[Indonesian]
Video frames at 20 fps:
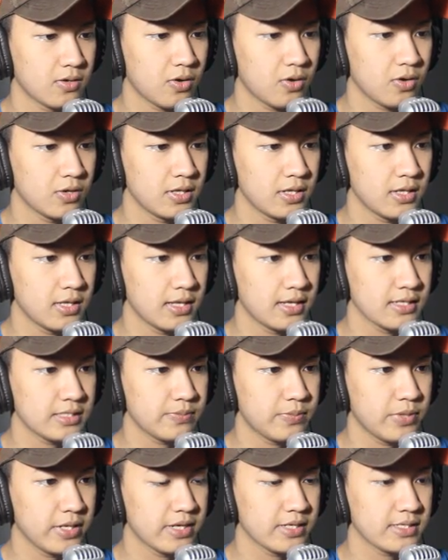Only
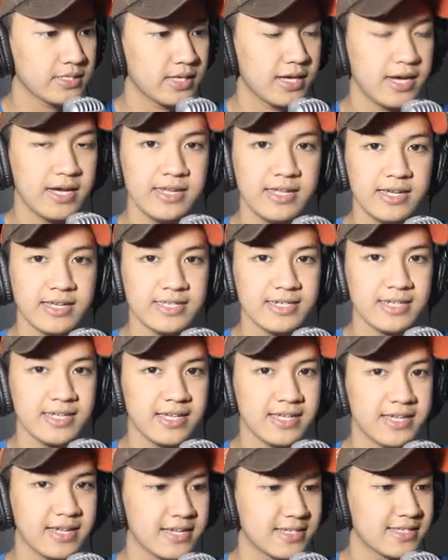last place Ah dia
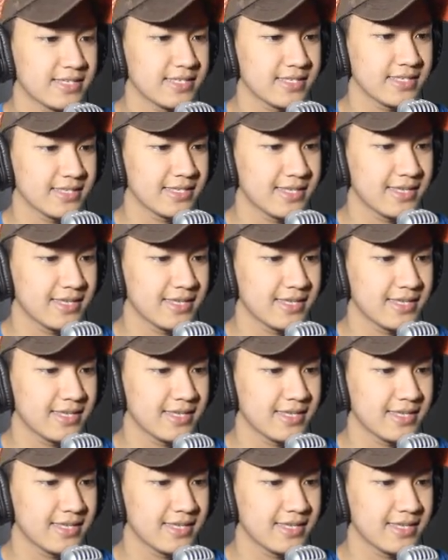sendiri guys